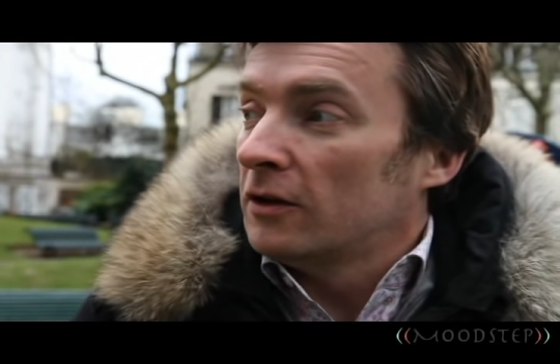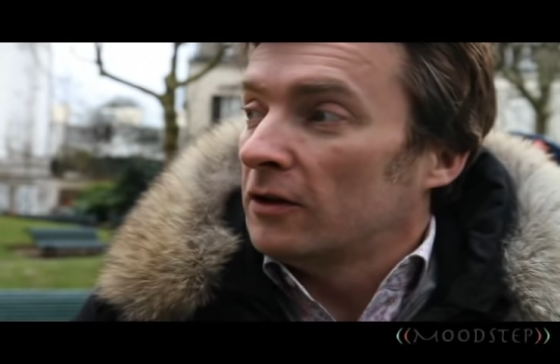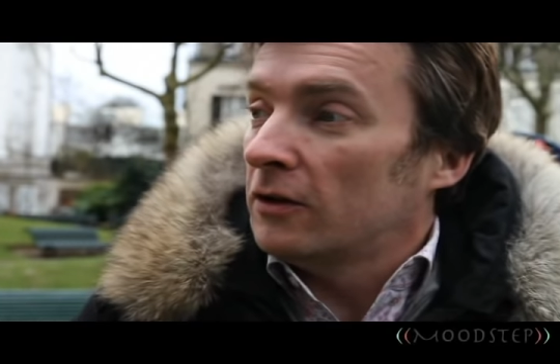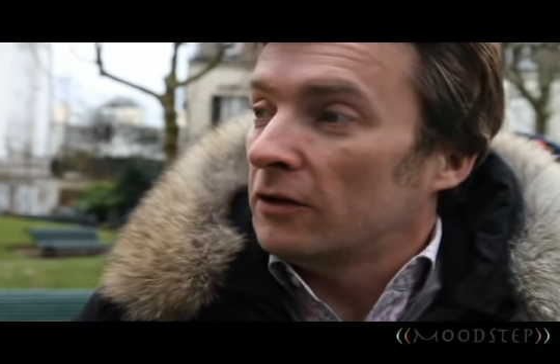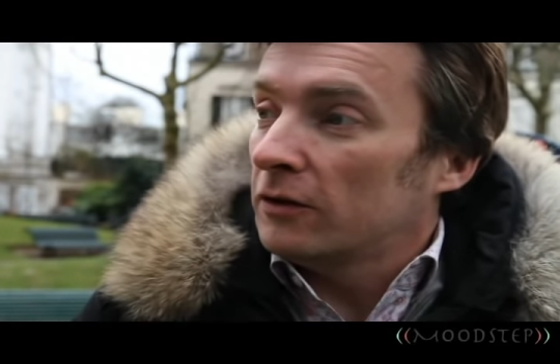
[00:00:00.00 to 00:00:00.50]

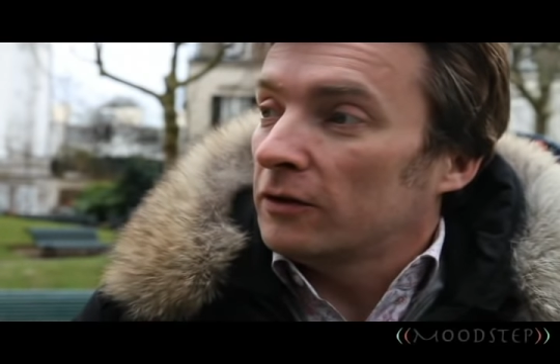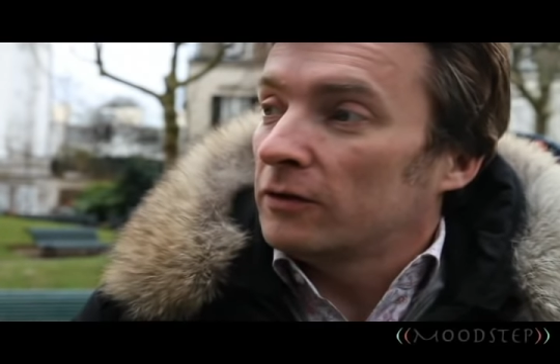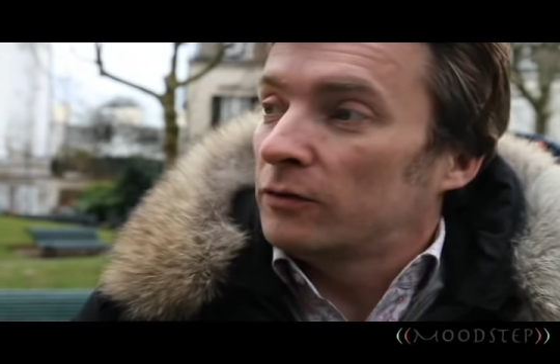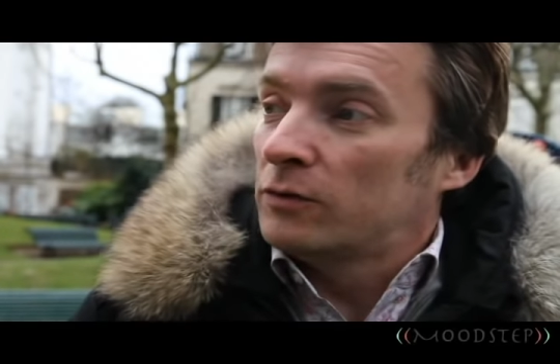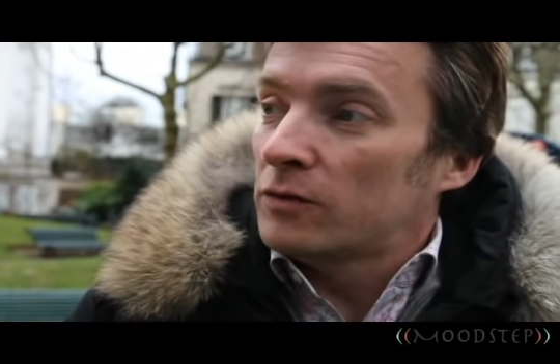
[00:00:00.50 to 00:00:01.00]
euh,
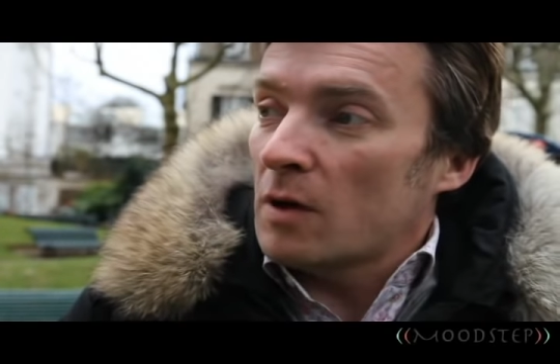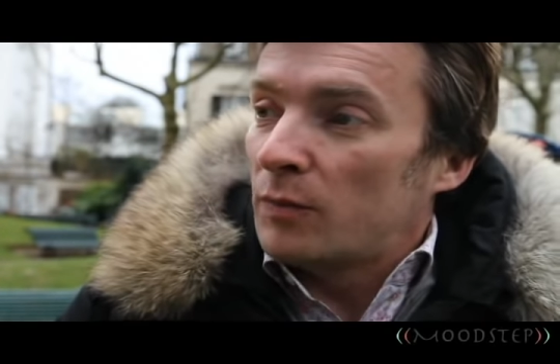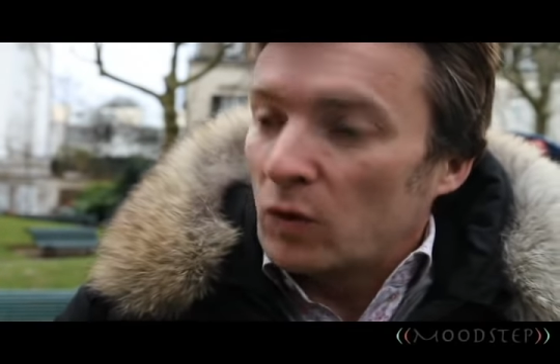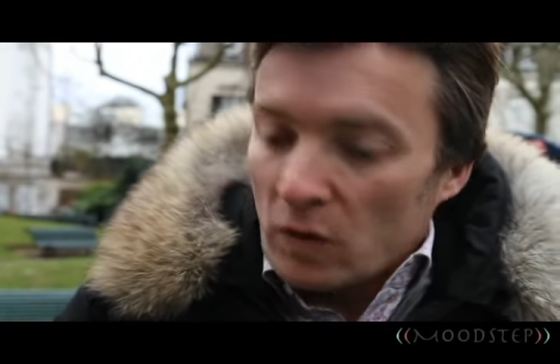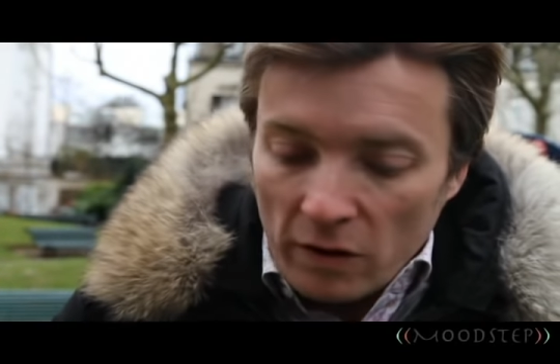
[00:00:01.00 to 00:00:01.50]
tu te sens un
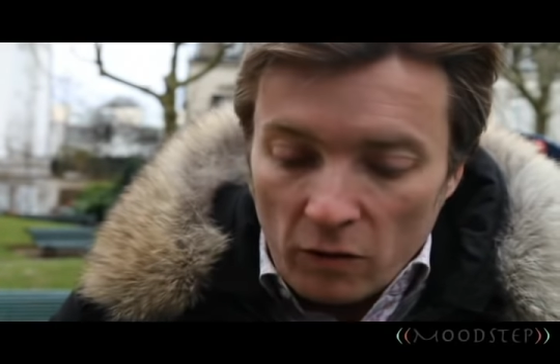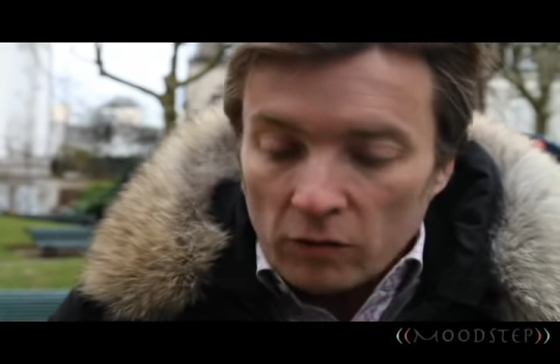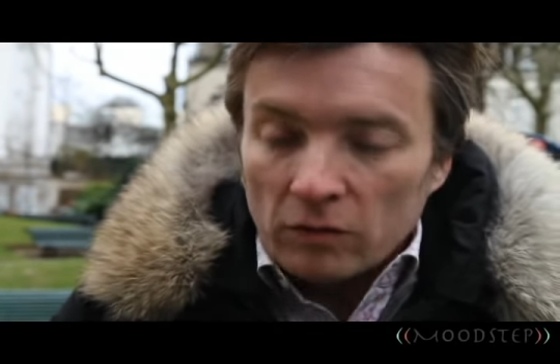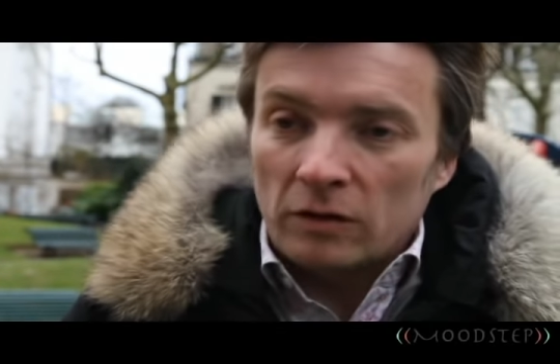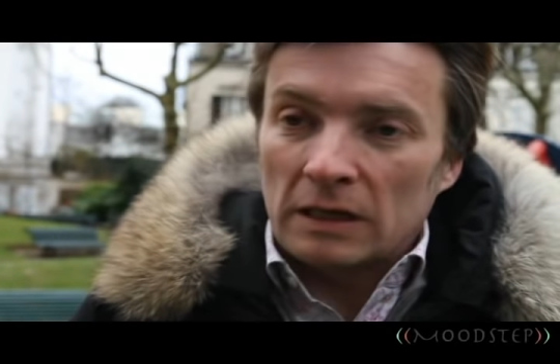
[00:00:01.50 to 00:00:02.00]
peu cohérent.
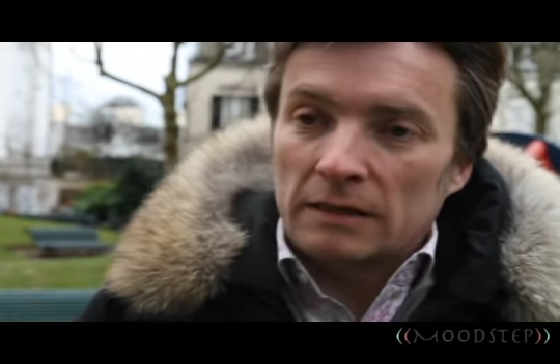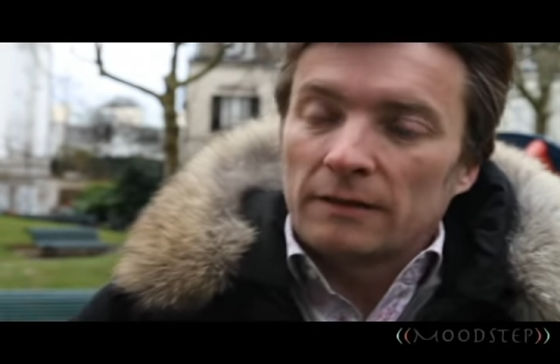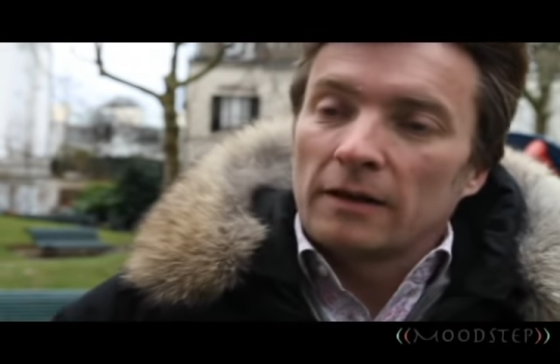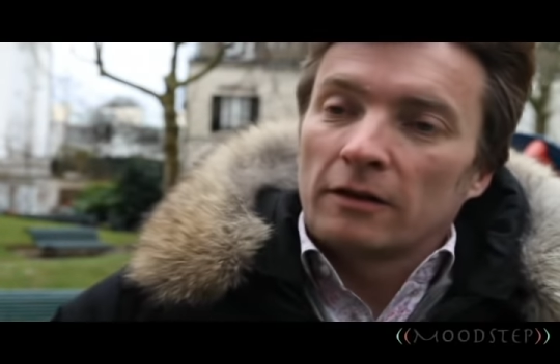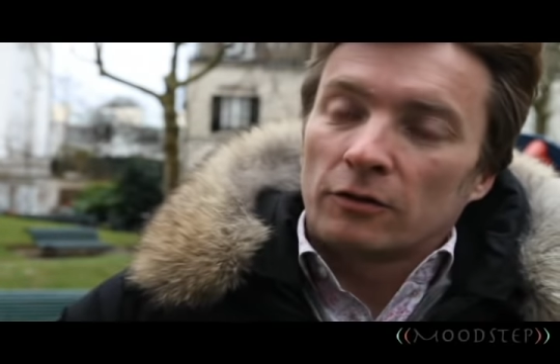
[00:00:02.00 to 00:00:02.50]

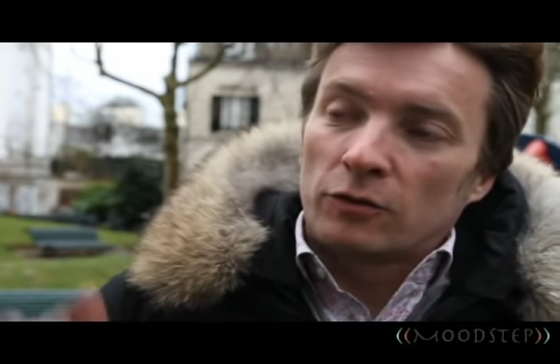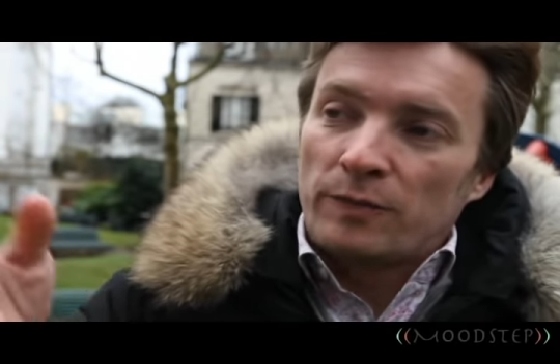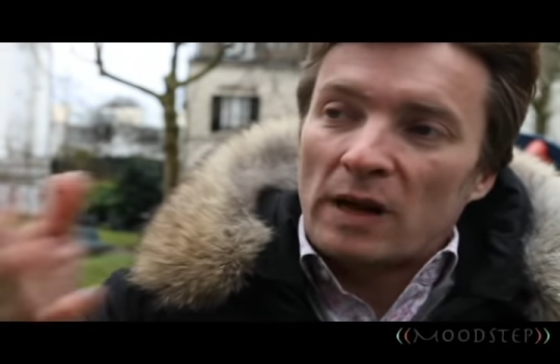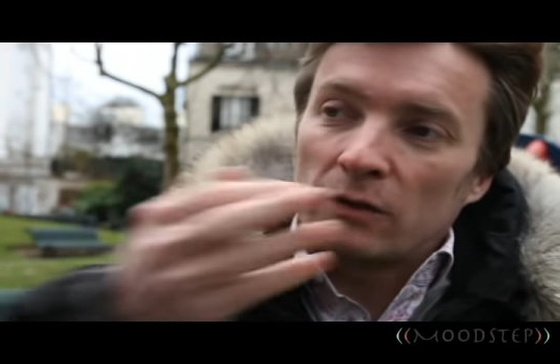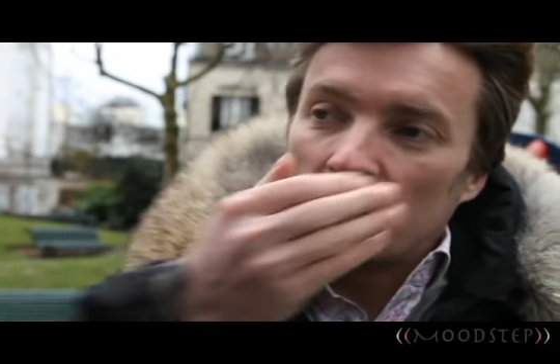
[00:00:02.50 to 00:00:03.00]
Tu
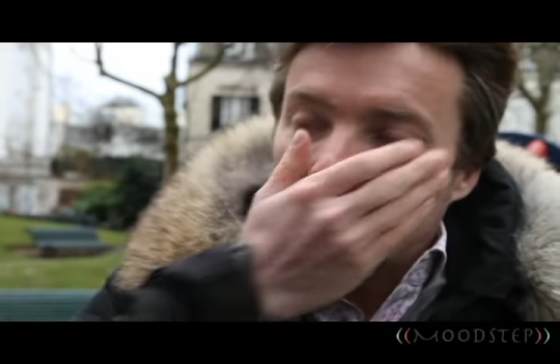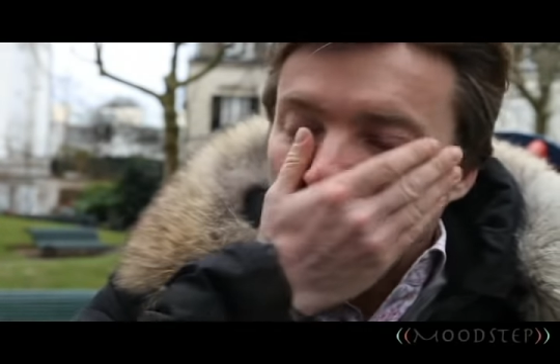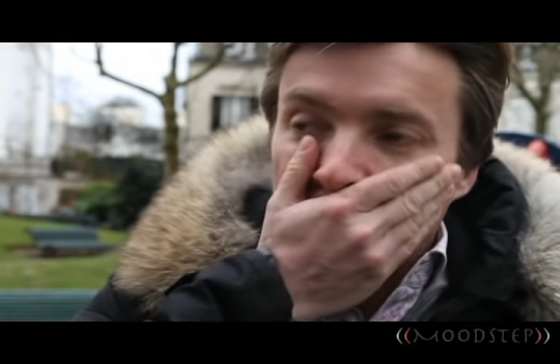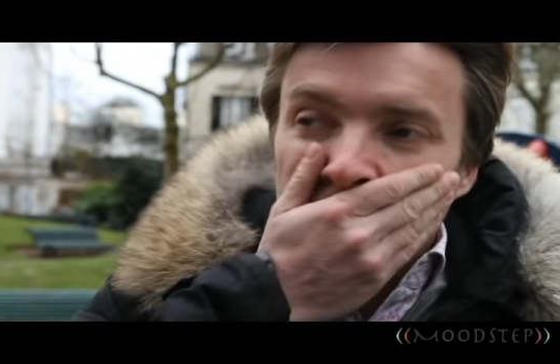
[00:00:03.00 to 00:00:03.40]
parles de euh,